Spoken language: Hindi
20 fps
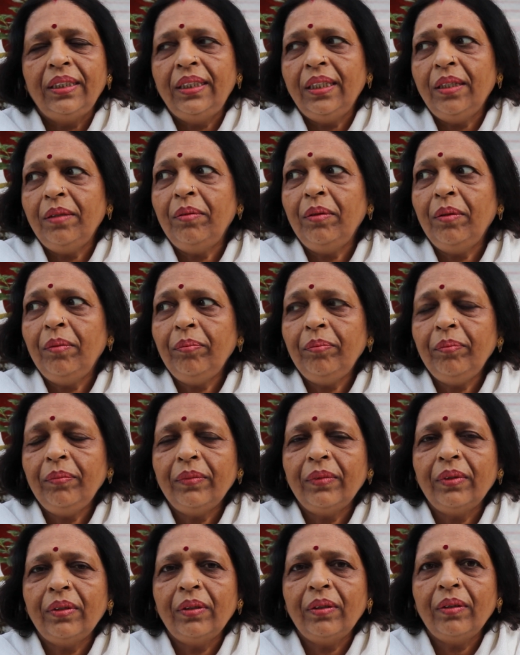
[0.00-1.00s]
जब हम
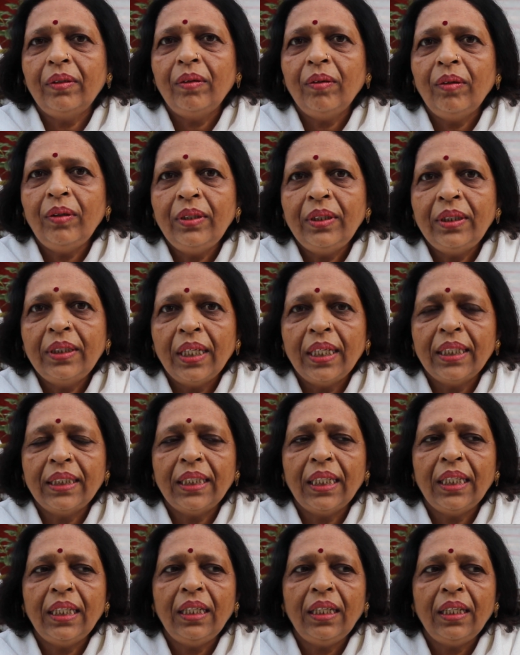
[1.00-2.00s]
कोई
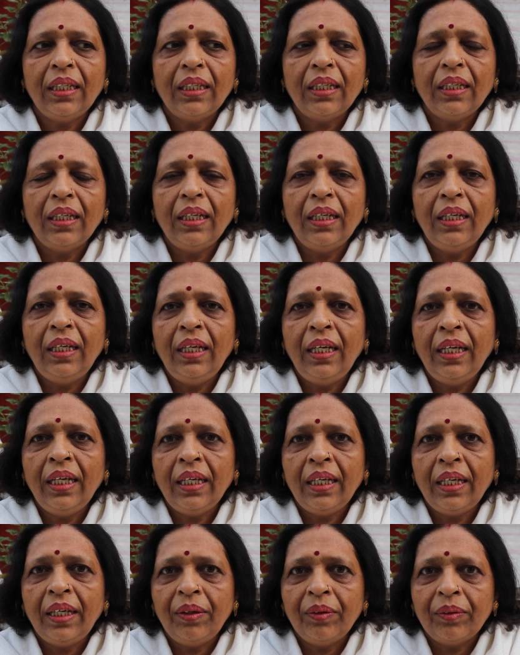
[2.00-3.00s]
सेशन
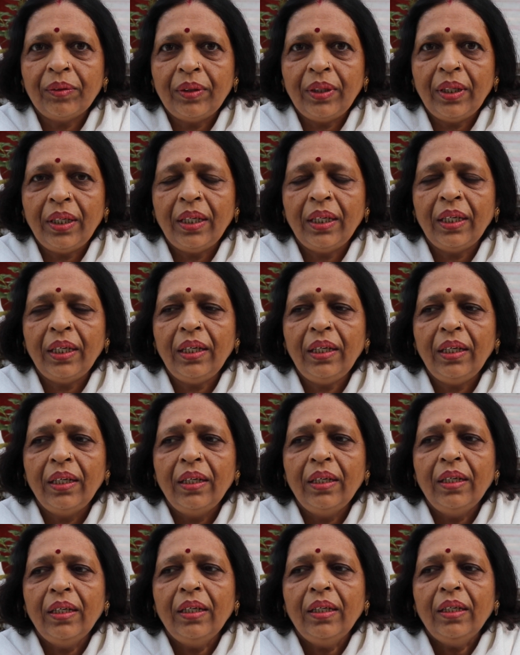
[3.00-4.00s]
ले रहे होते हैं
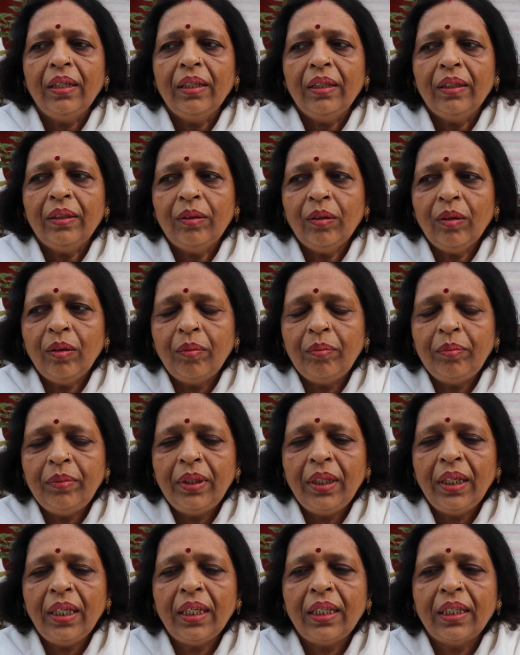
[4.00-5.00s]
तो हम
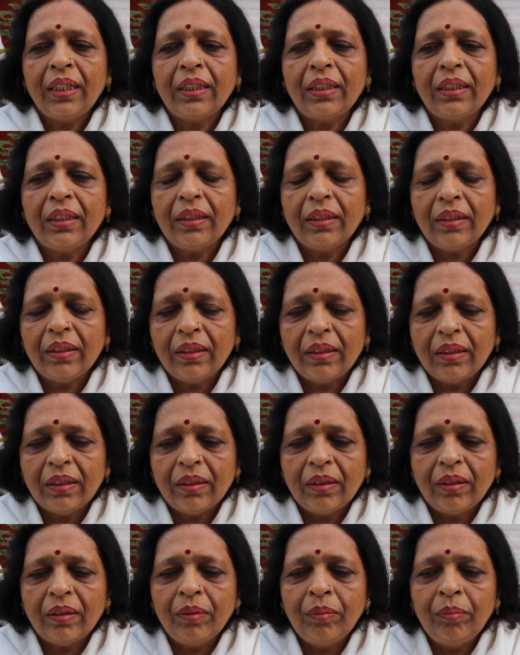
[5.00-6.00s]
ये
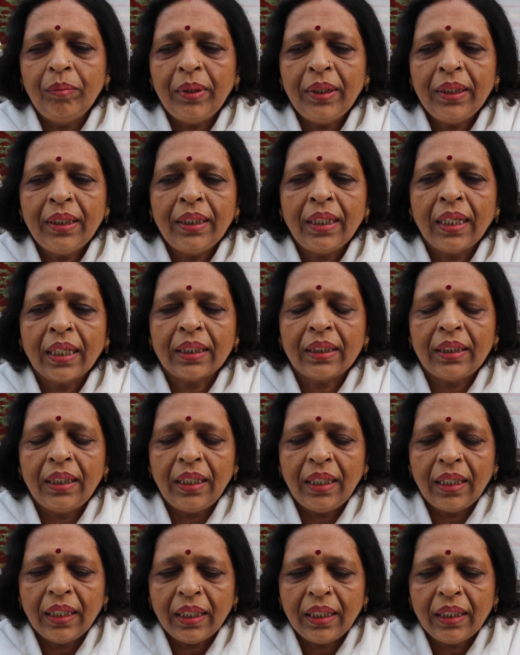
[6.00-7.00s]
उम्मीद
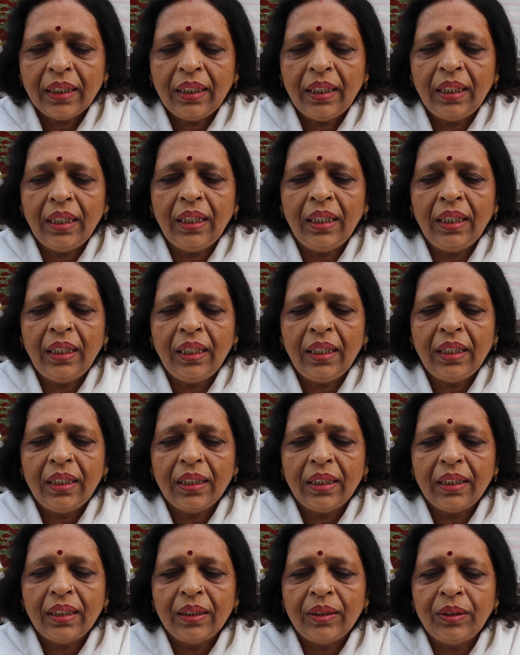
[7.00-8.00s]
रखते हैं कि
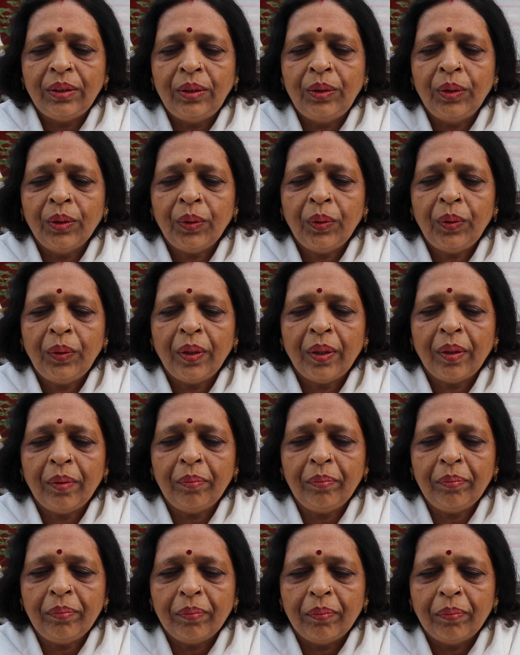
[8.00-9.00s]
जो
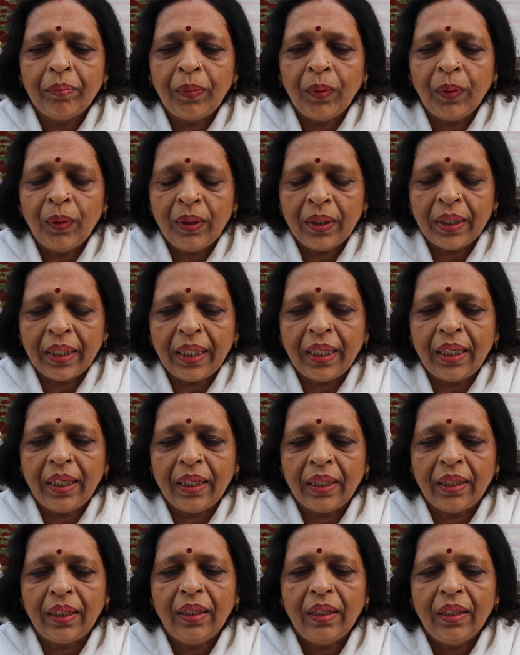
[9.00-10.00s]
हम बोल रहे
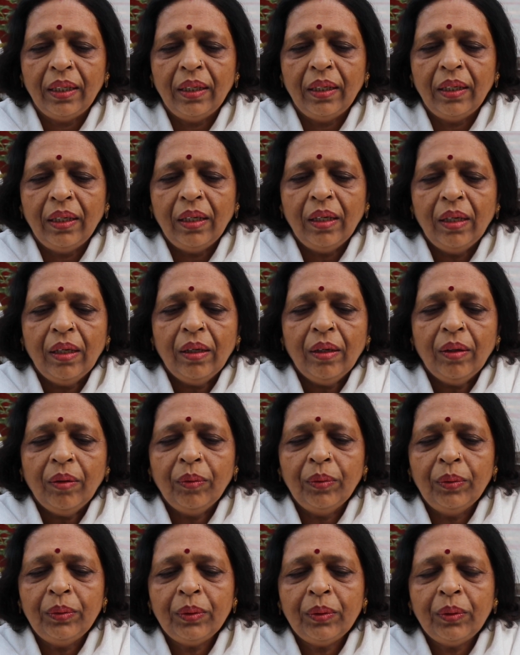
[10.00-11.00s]

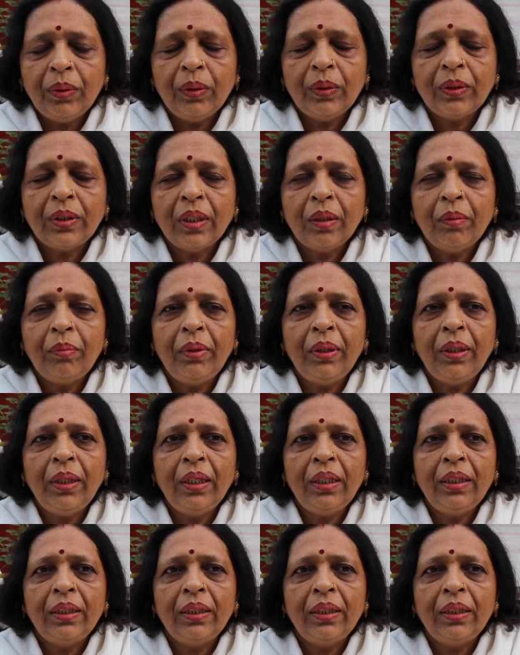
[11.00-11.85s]
हैं उनको सभी